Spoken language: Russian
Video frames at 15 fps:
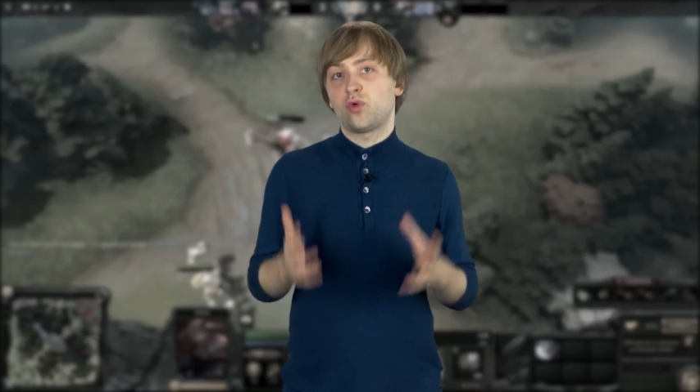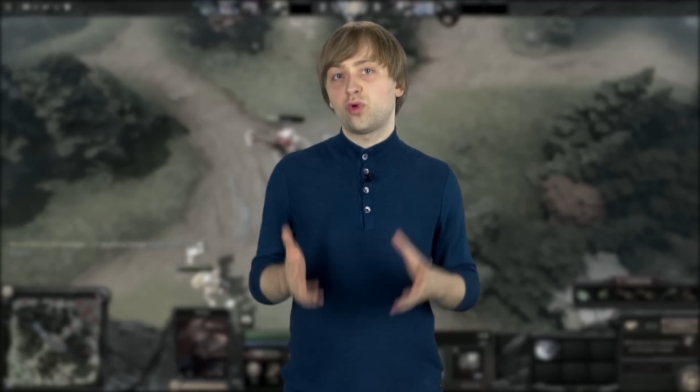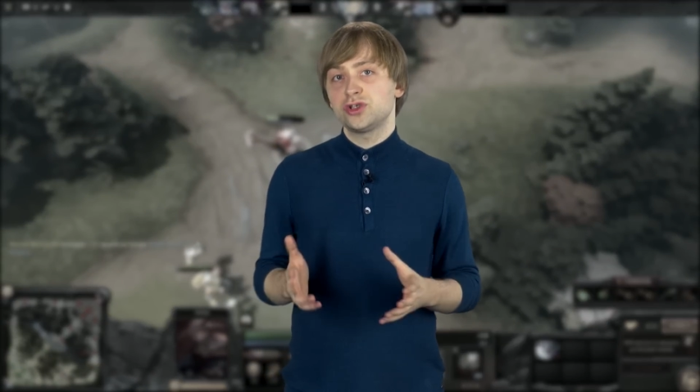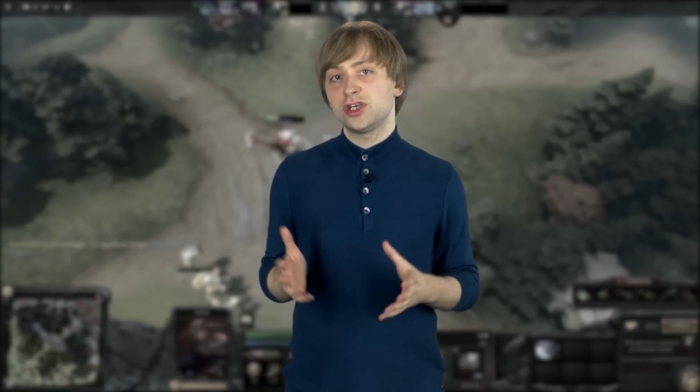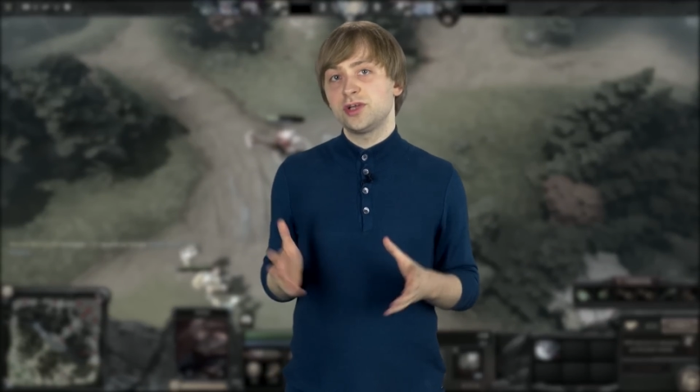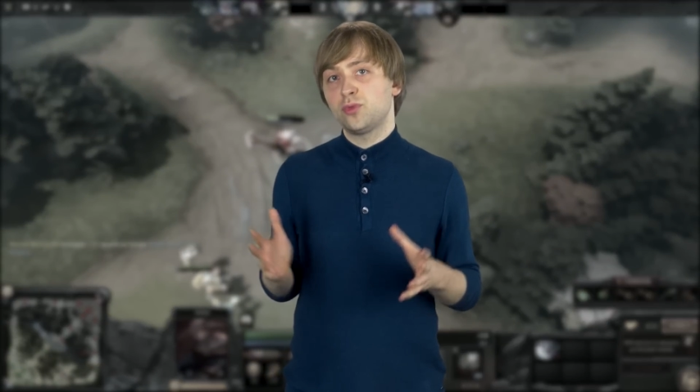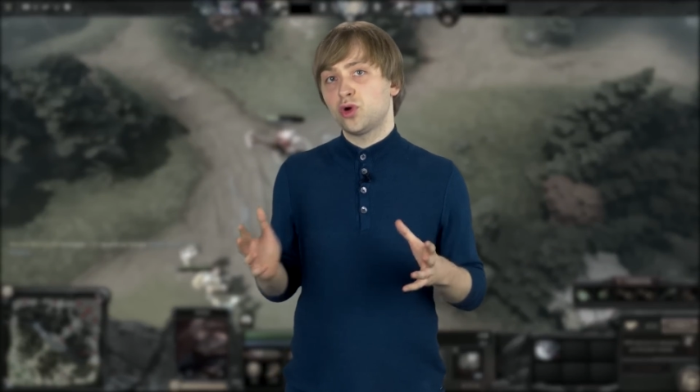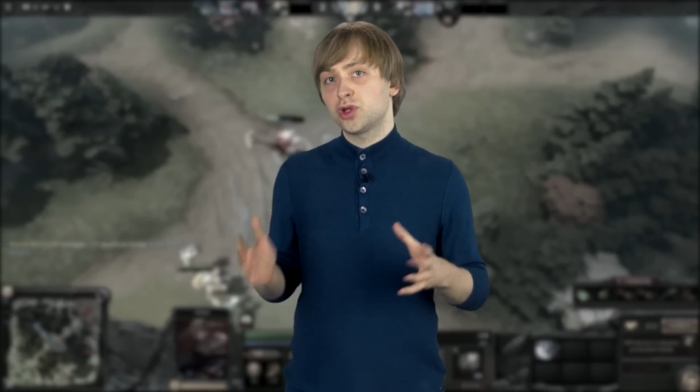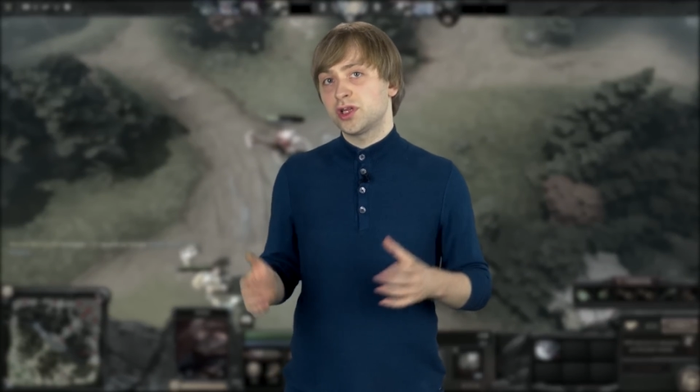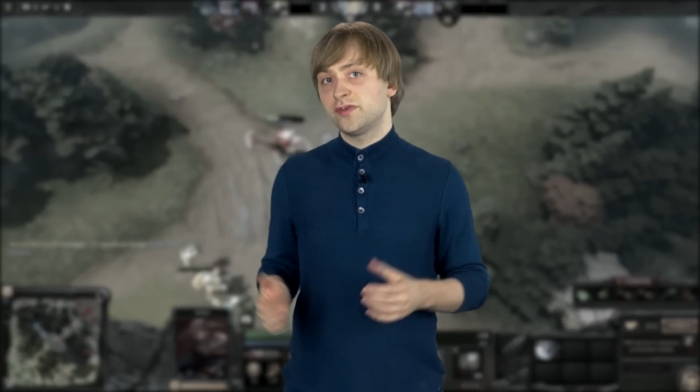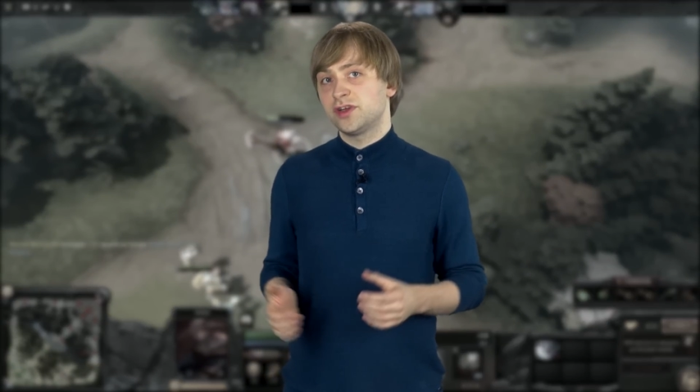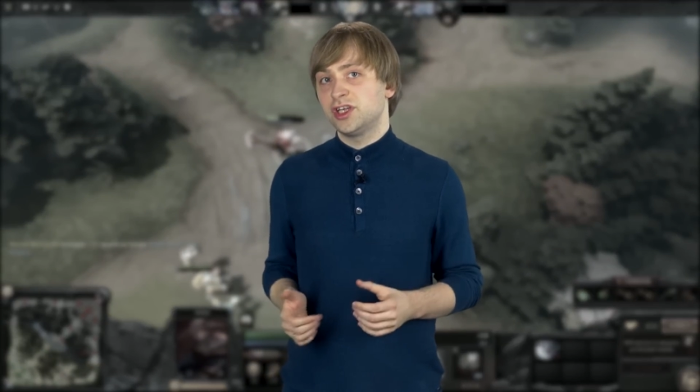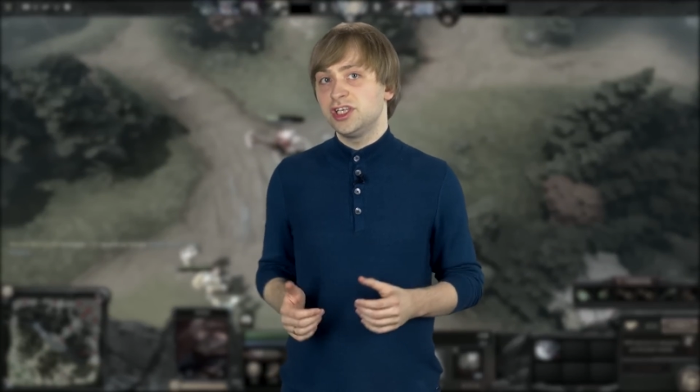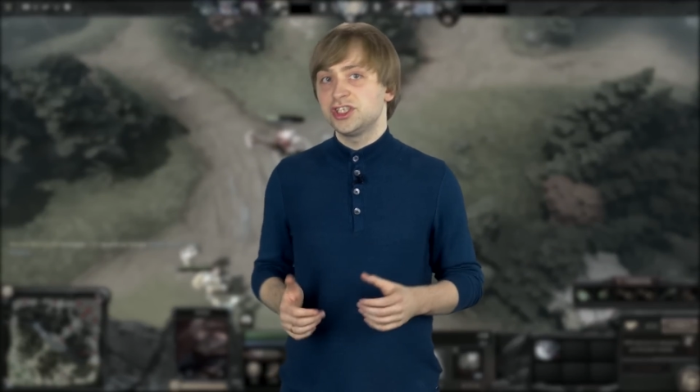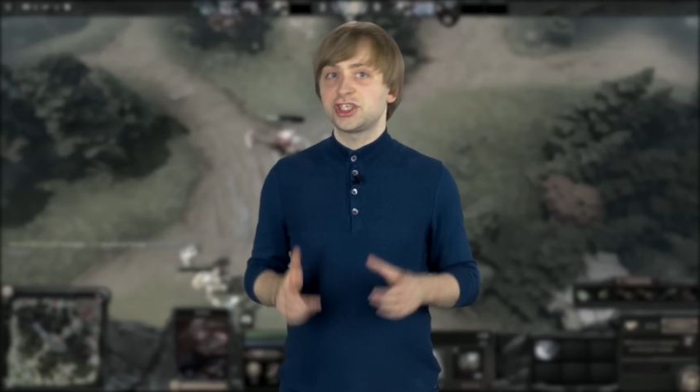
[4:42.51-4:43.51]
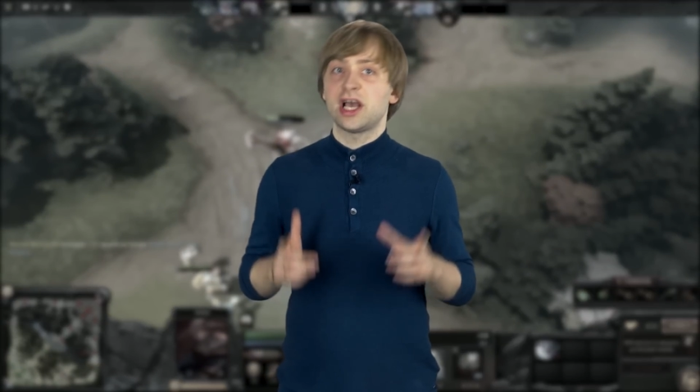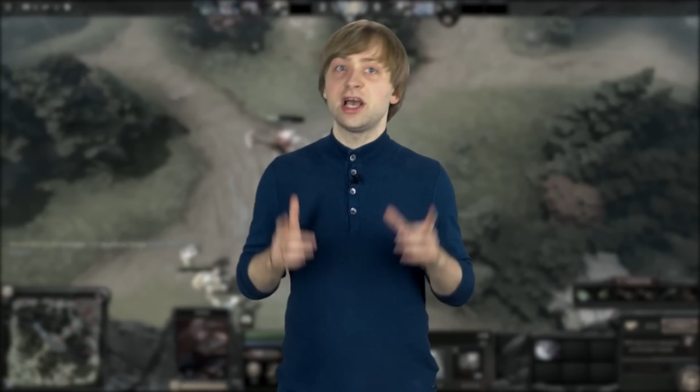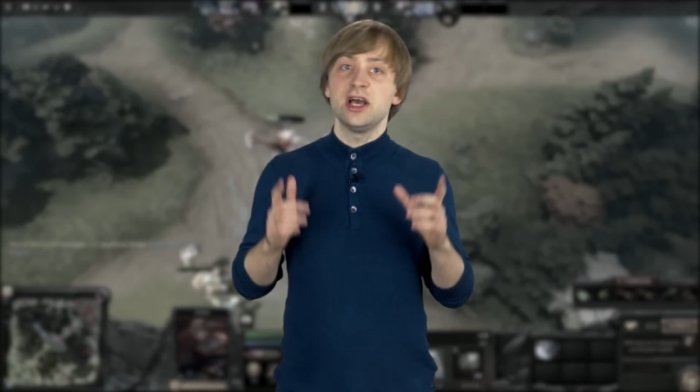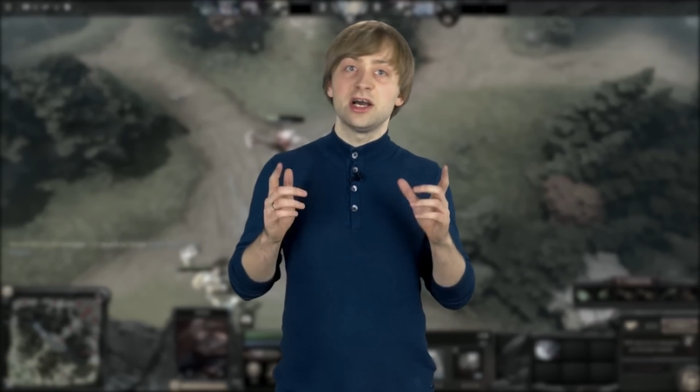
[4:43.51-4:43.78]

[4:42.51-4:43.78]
очень модного нынче